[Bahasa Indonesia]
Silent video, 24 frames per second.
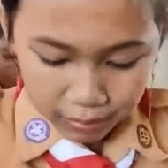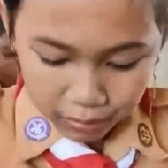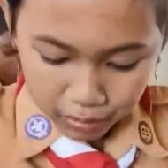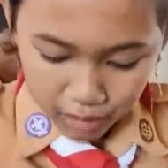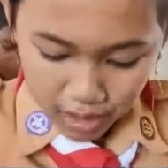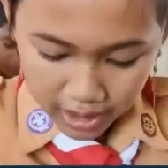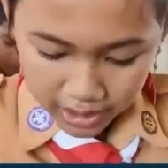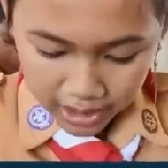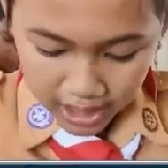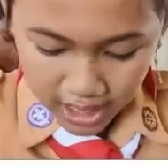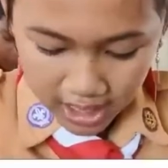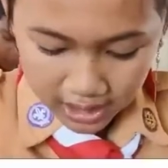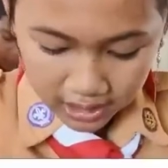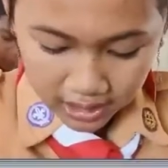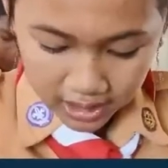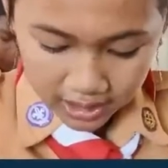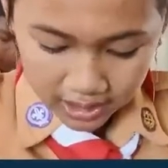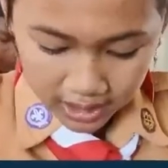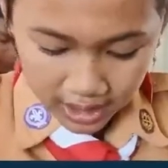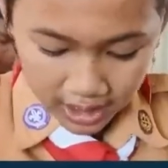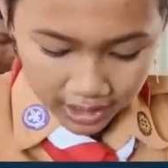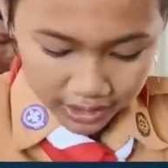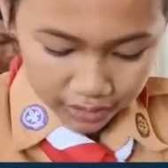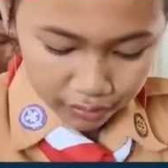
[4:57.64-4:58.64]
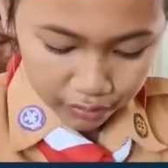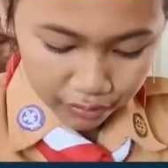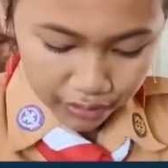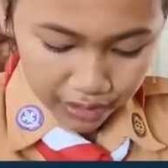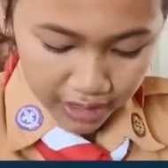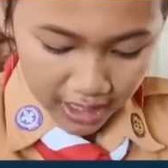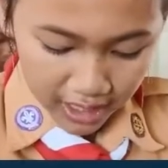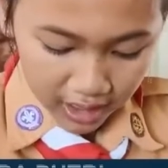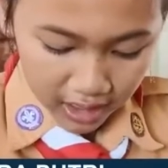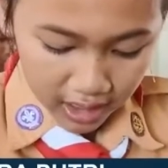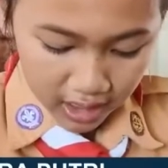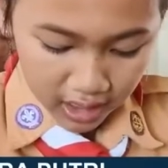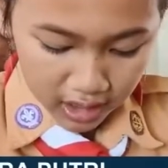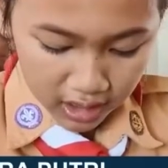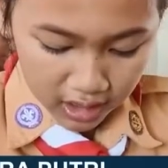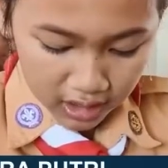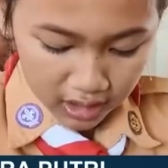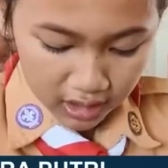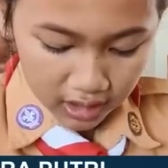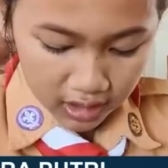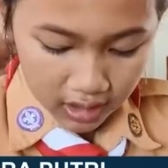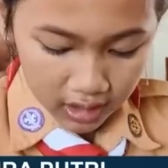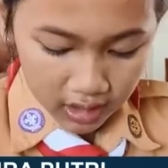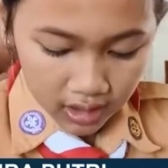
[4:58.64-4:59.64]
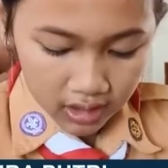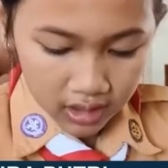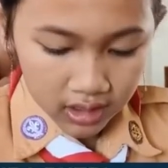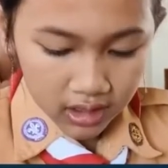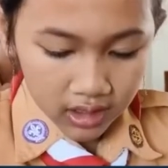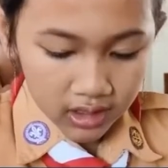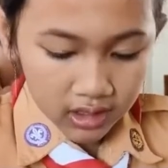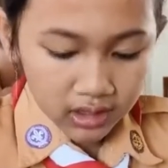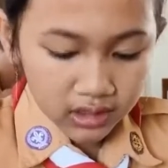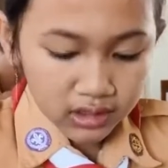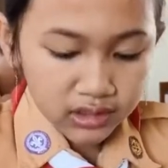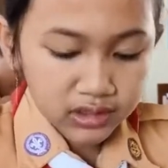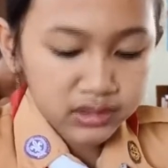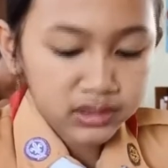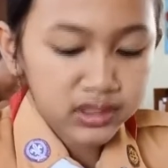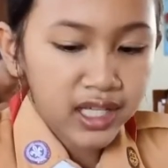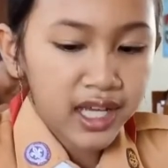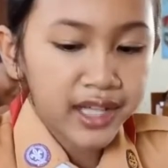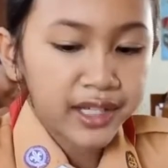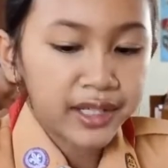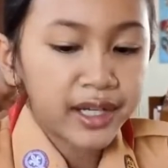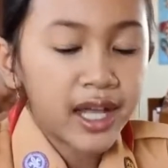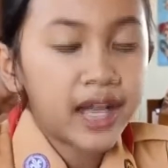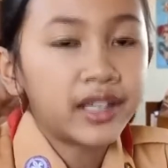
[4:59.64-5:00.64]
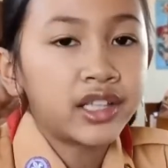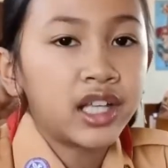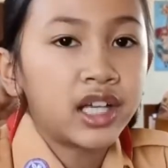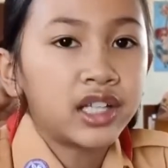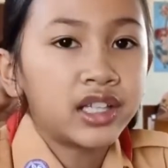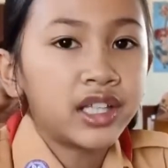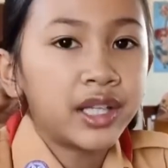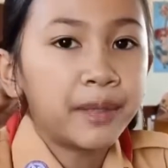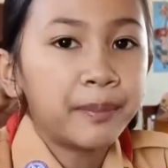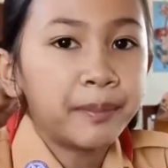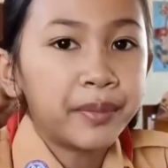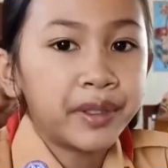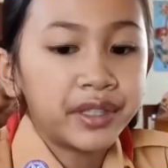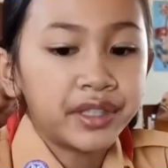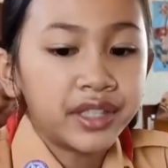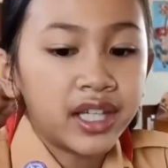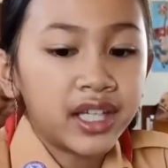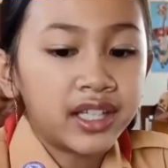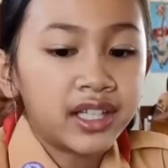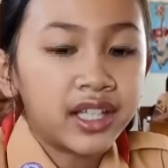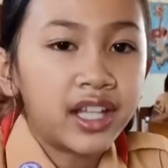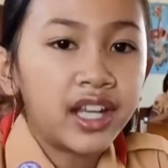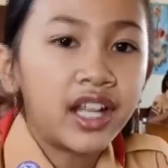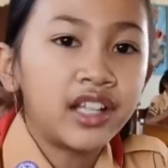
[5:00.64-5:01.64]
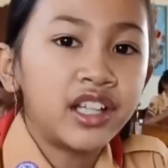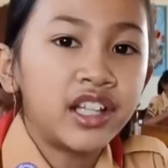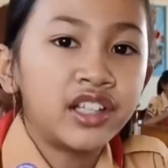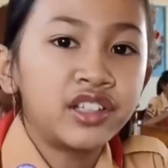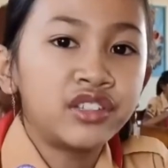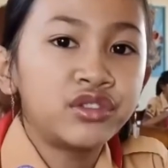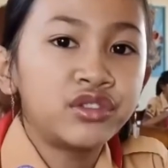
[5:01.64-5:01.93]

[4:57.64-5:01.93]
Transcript: ada buahnya, ada sayurnya, hmm. dan ada tempenya dan